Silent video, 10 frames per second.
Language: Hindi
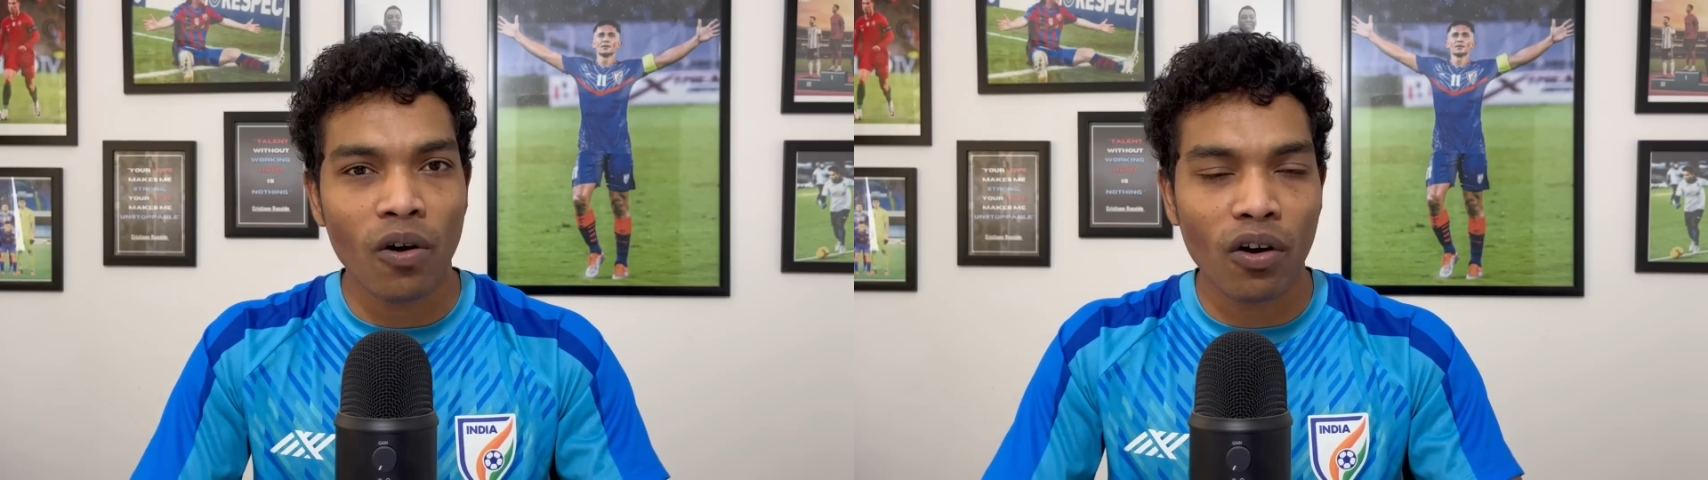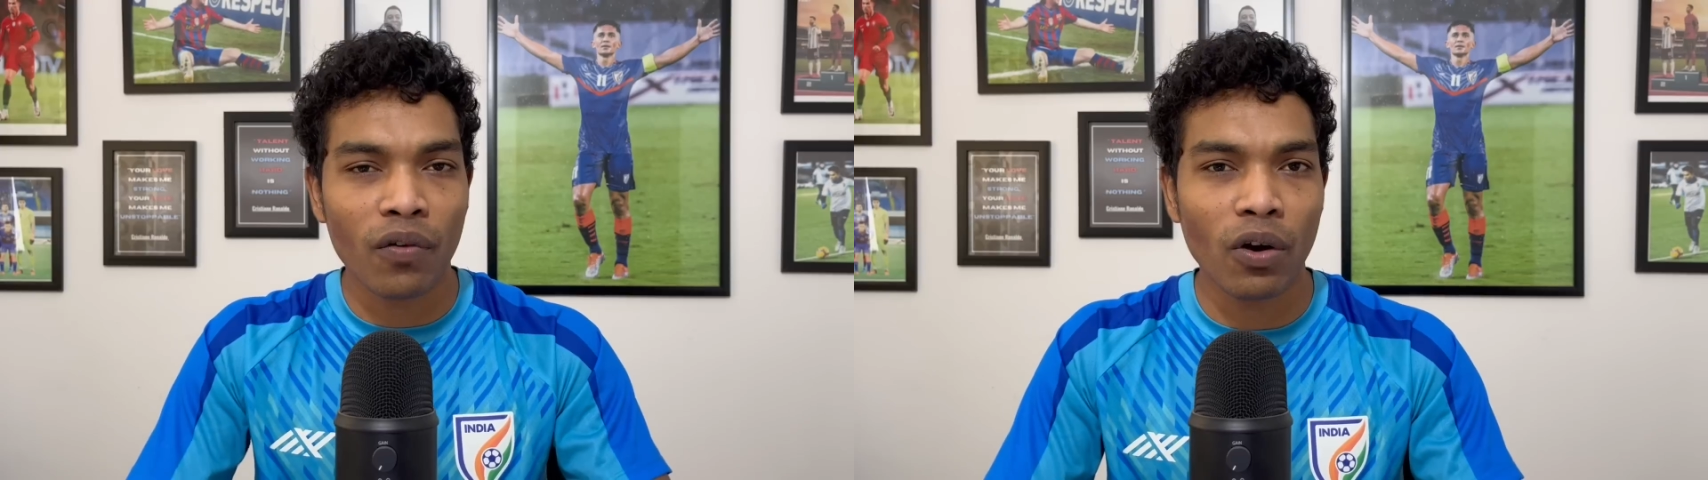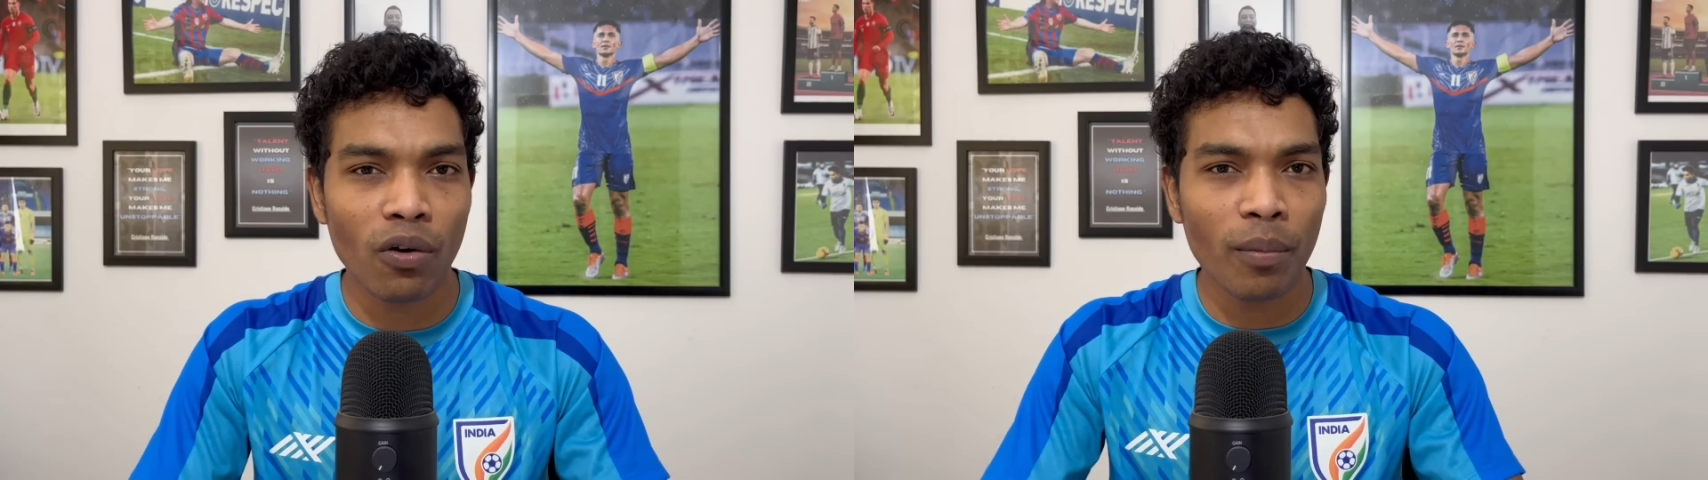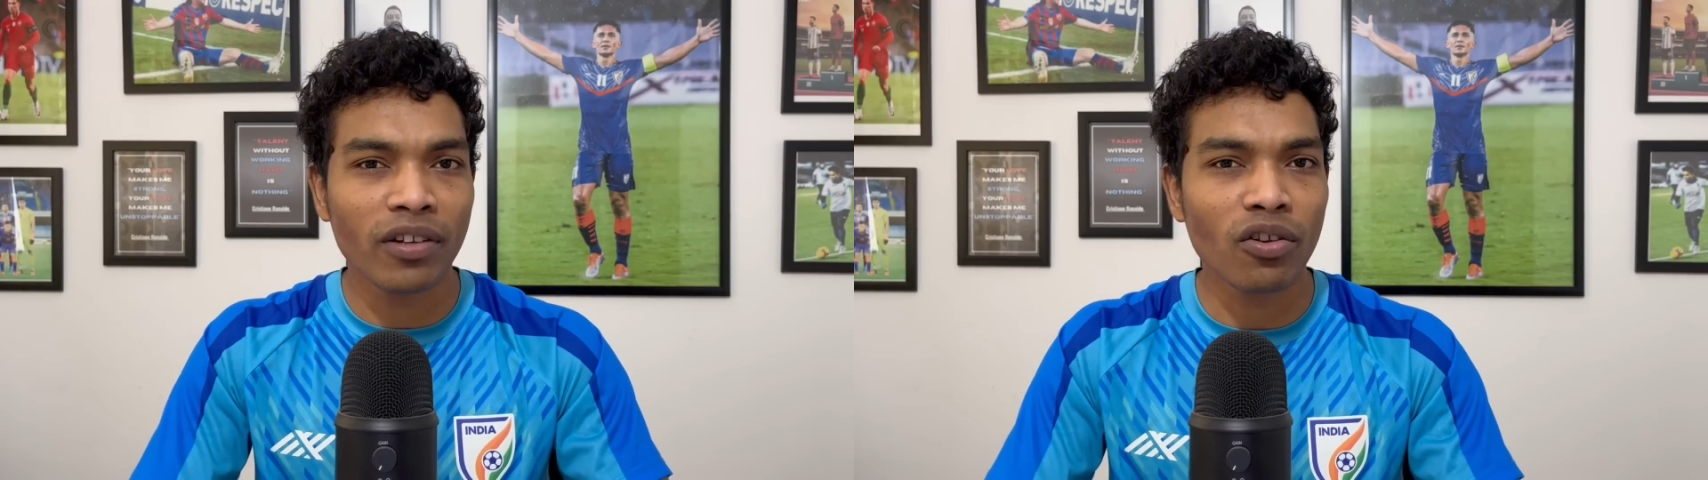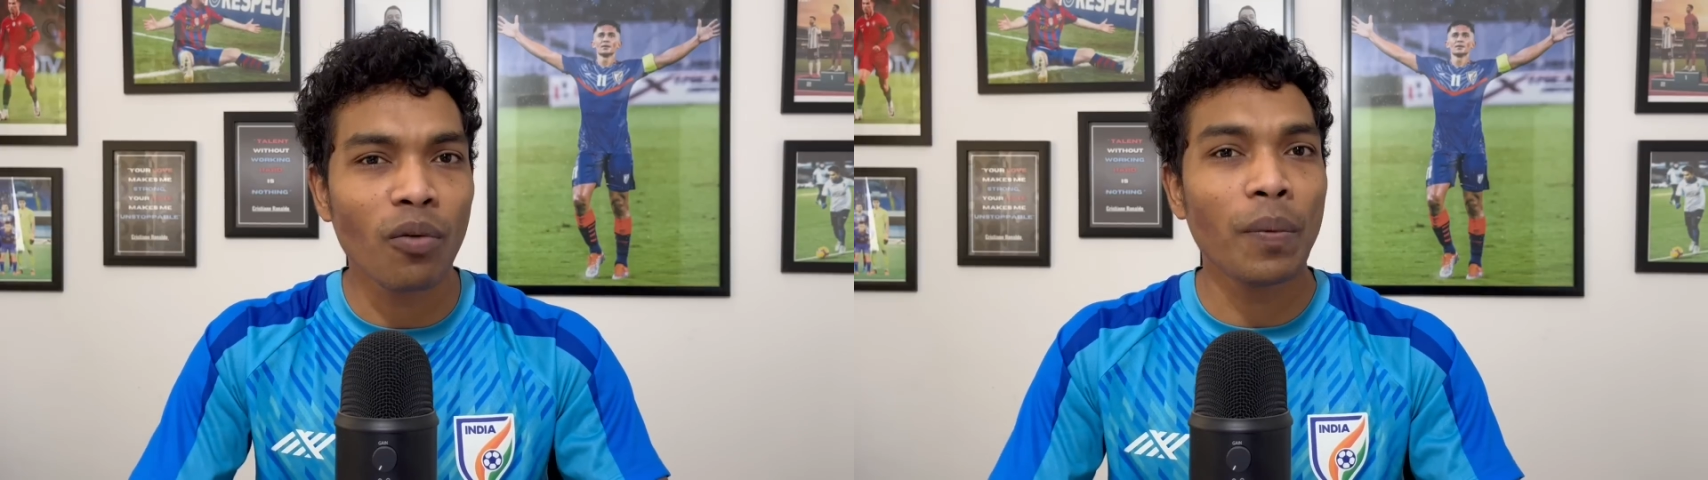और फिर उनमें
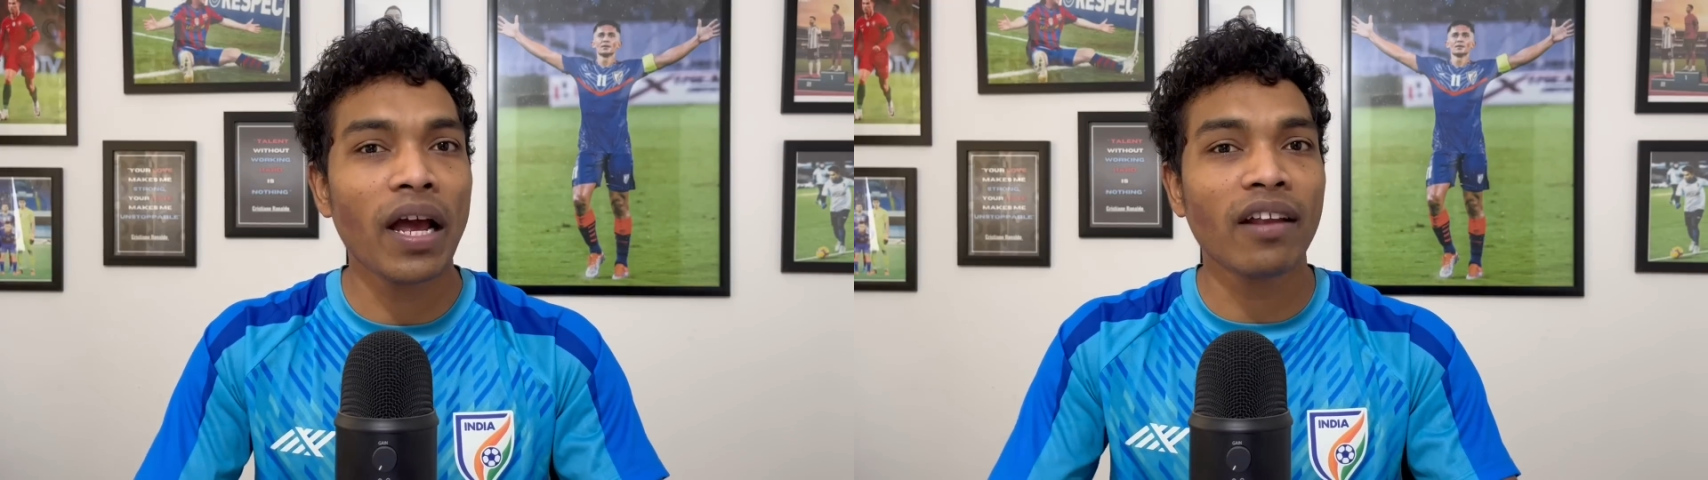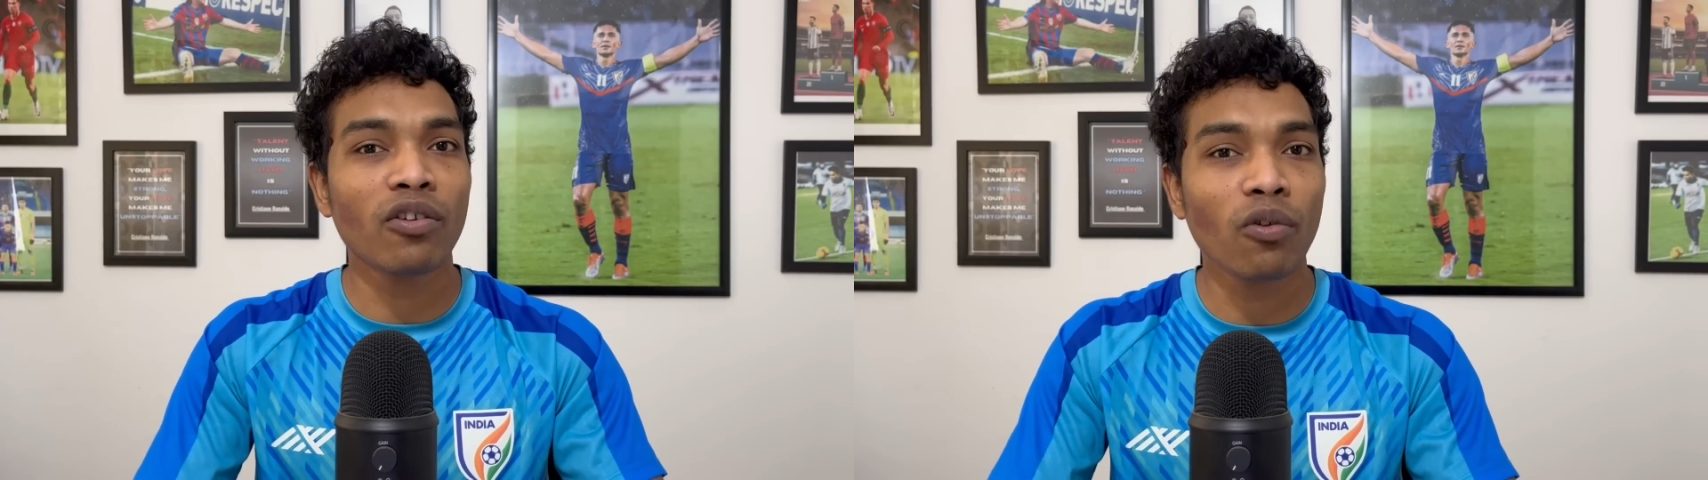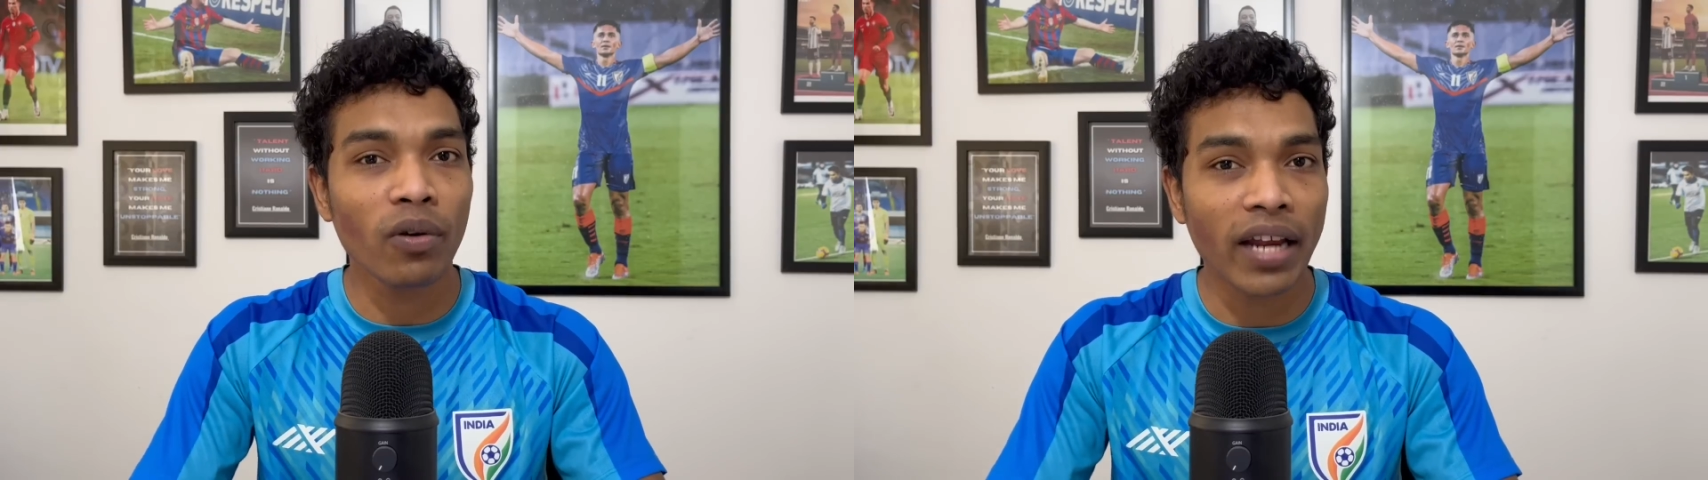से जो प्लेयर्स है उनको